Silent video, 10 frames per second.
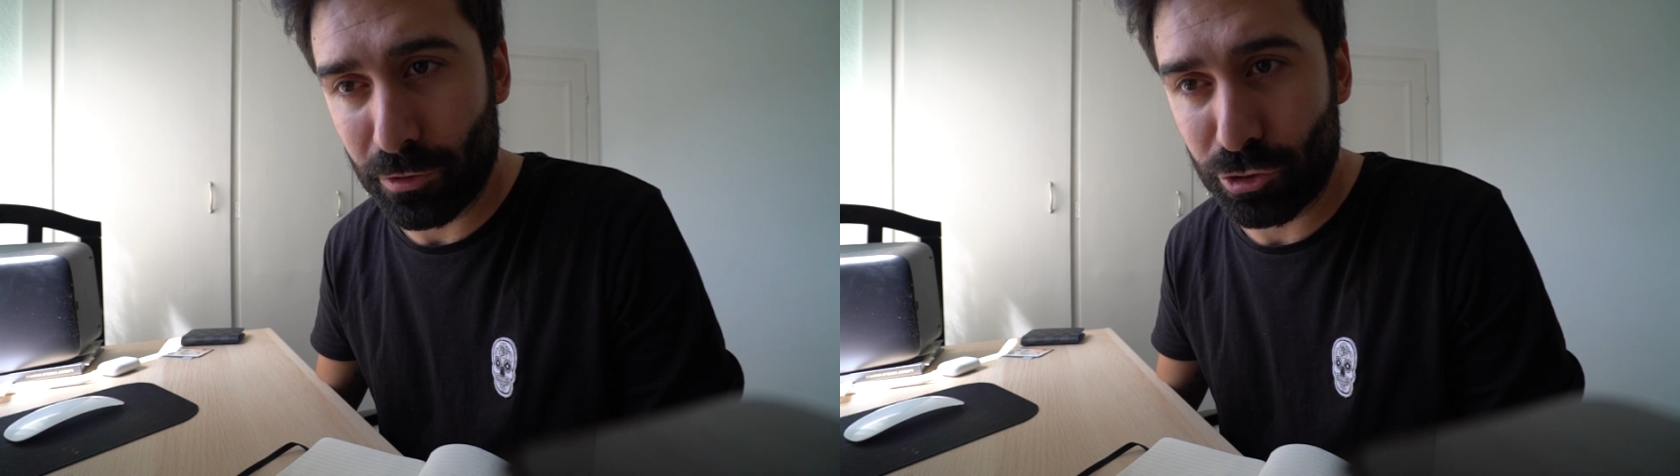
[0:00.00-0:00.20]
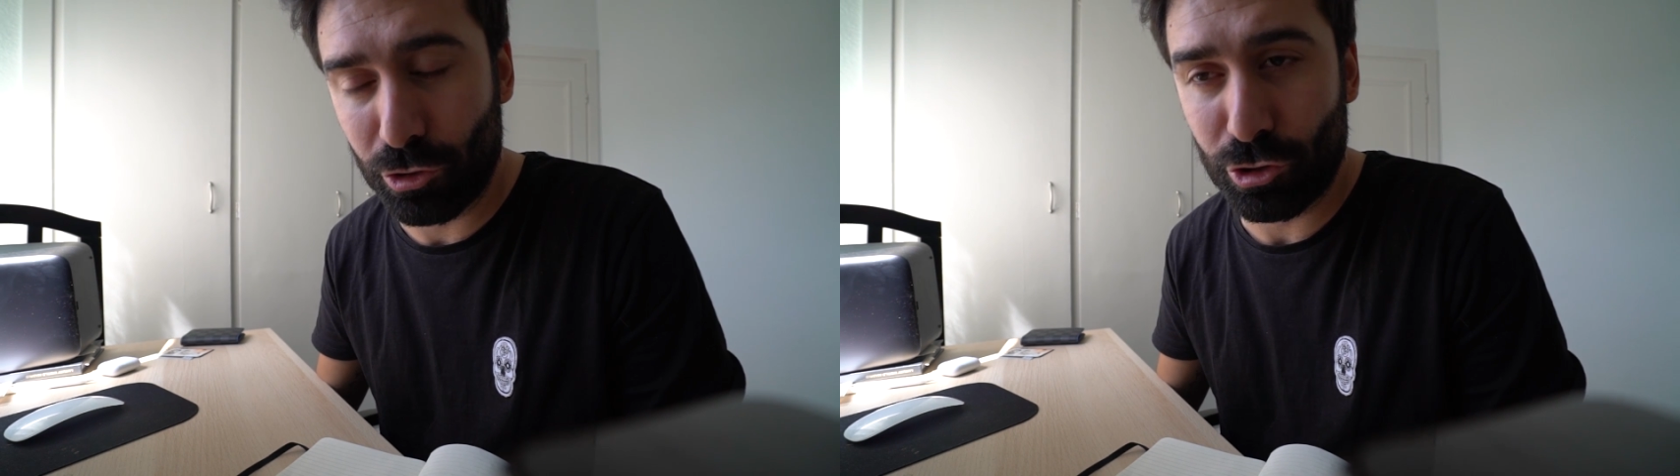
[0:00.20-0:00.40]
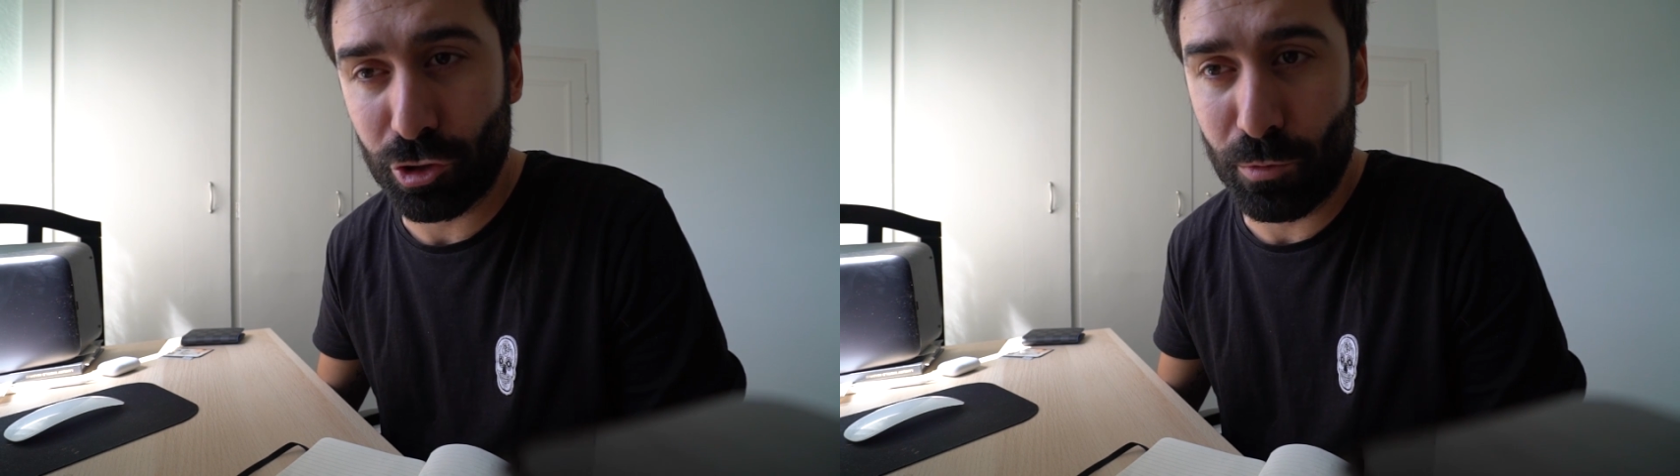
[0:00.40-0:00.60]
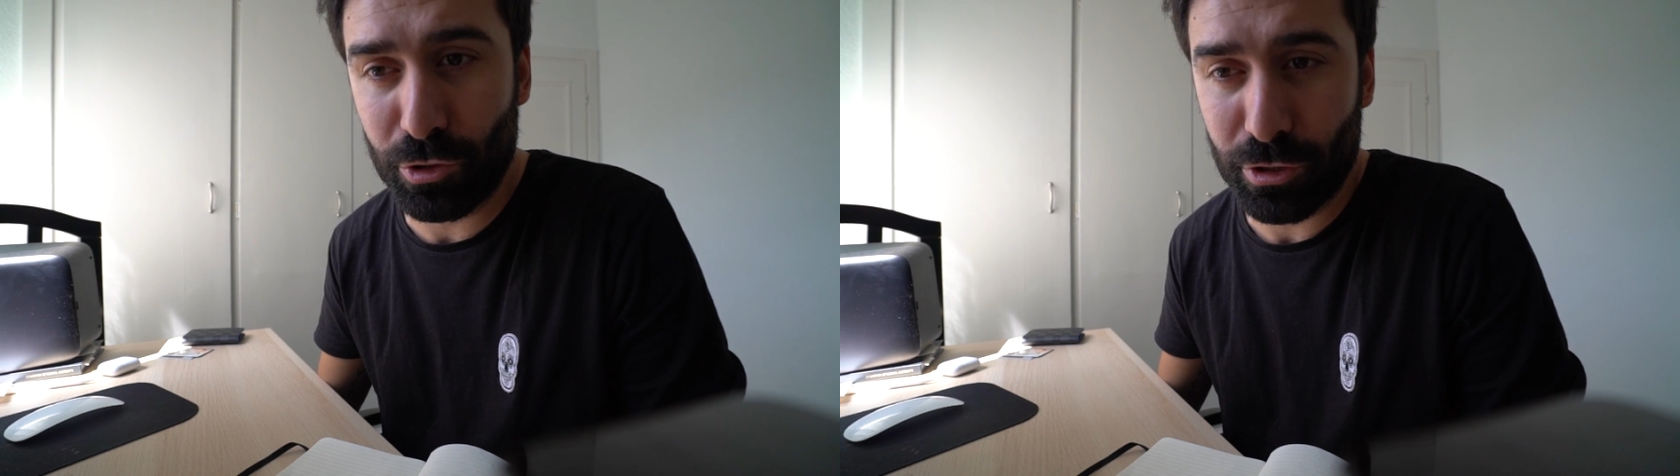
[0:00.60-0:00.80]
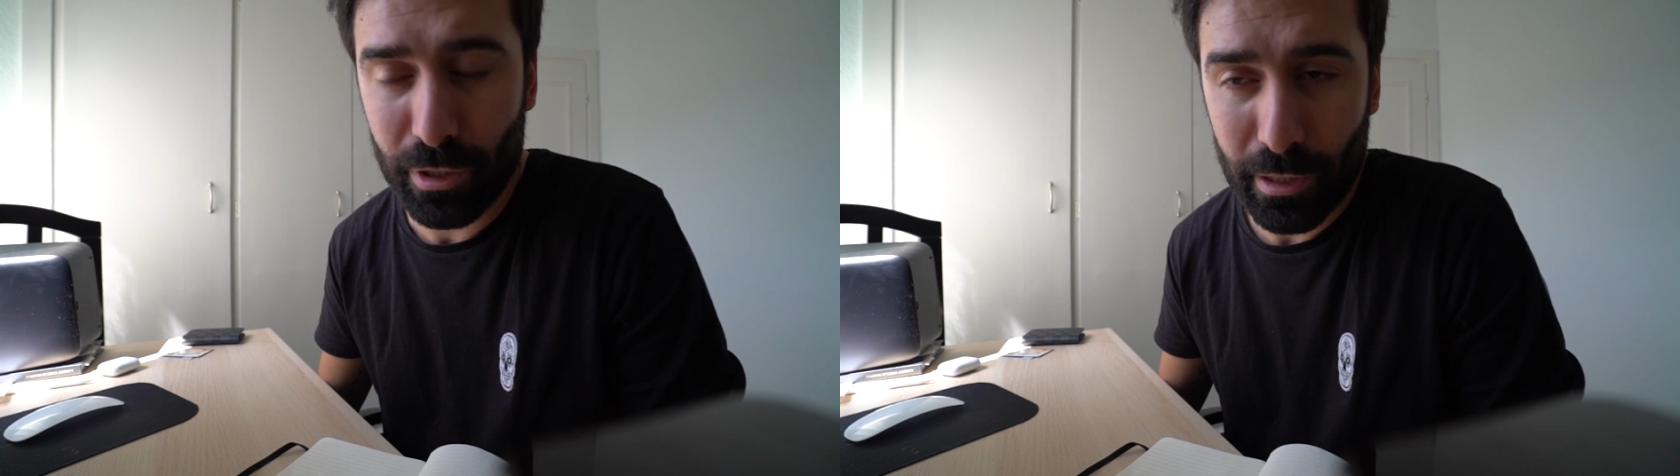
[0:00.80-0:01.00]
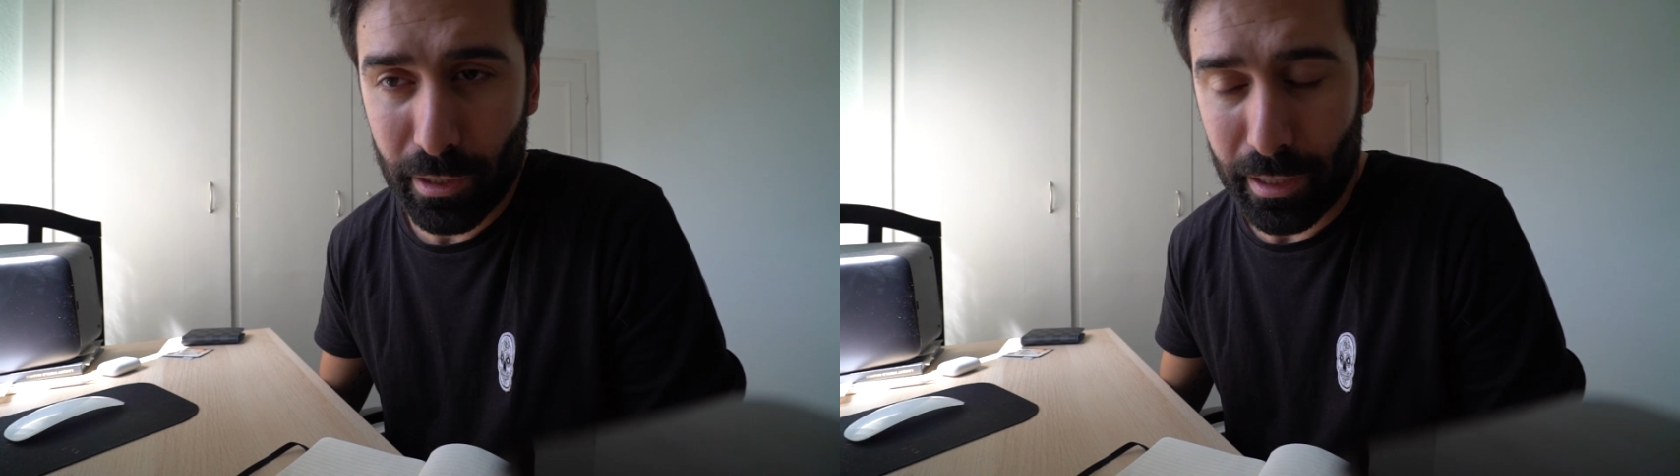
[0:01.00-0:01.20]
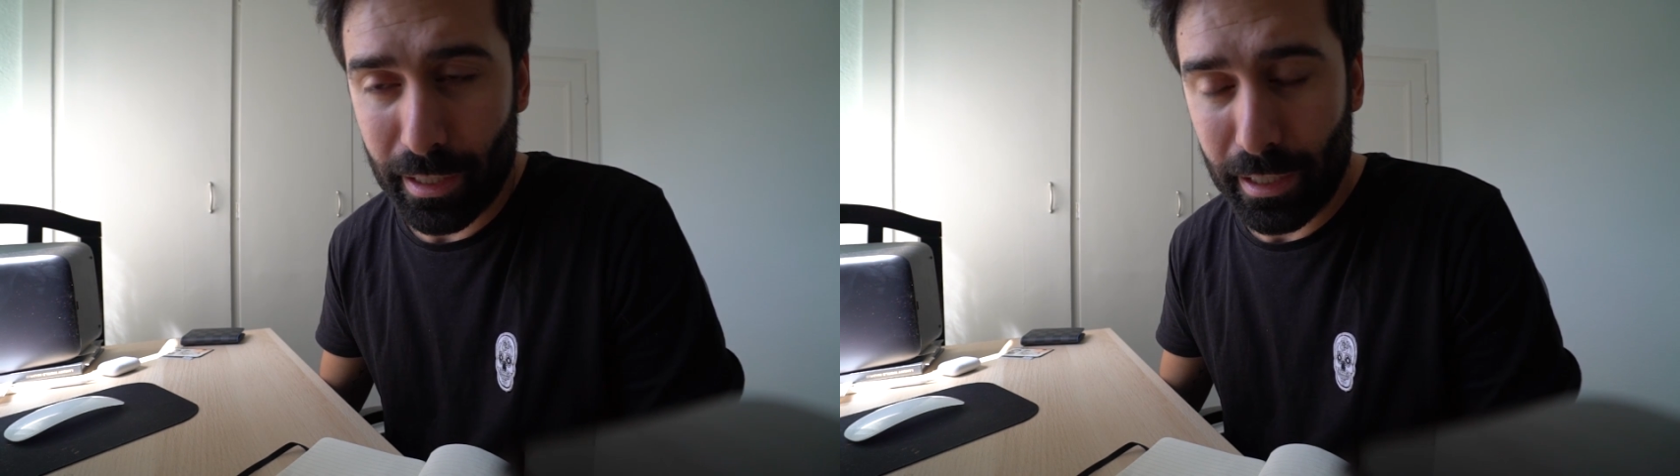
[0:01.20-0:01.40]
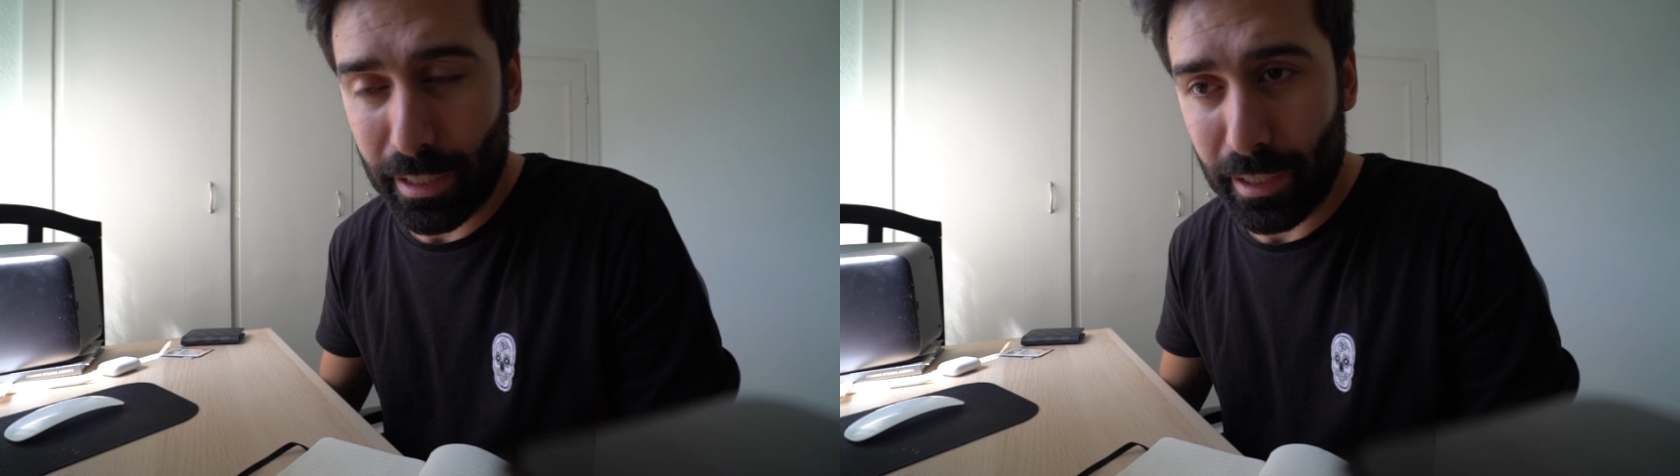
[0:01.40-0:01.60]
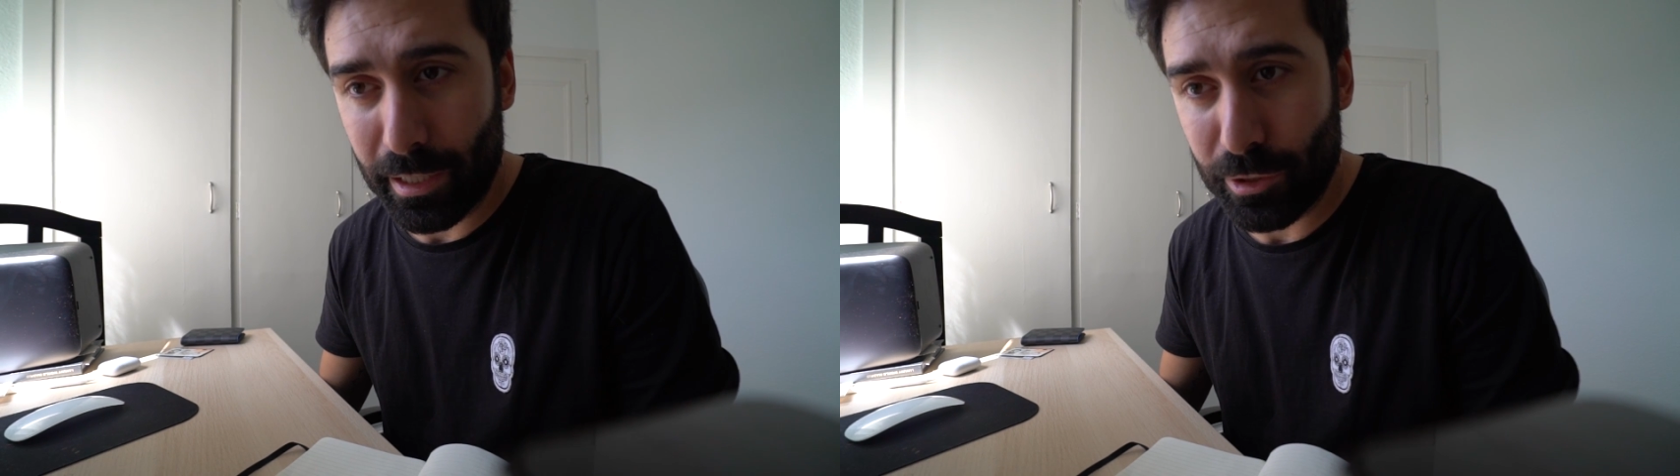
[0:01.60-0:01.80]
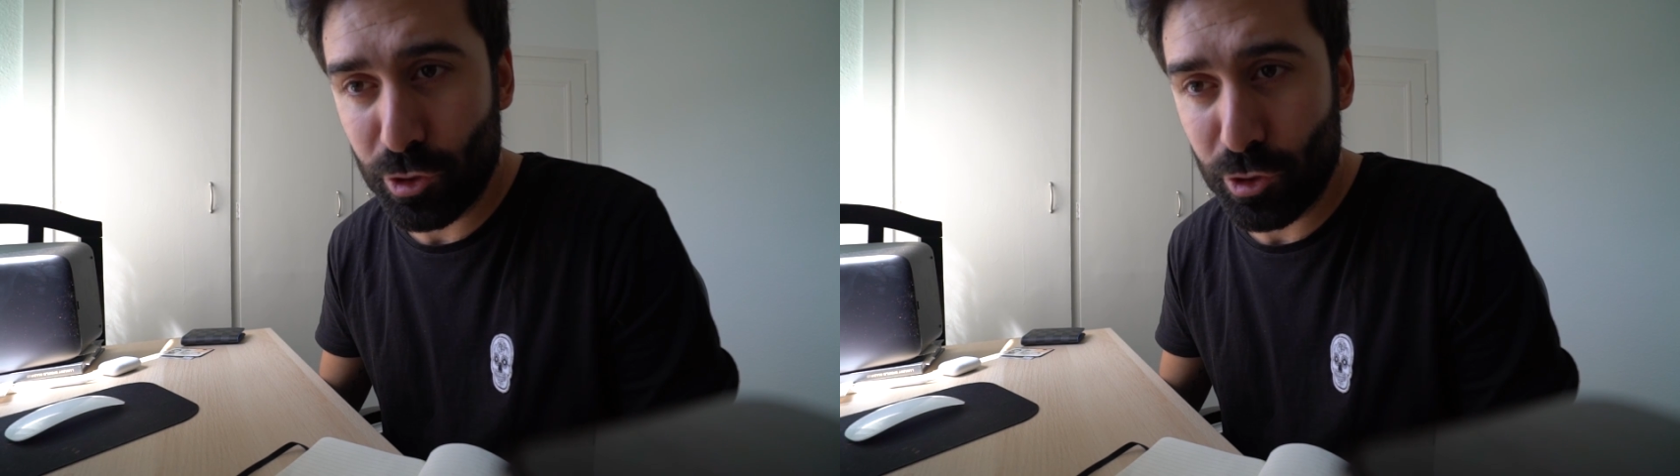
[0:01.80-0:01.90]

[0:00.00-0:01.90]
Nosotros somos eh,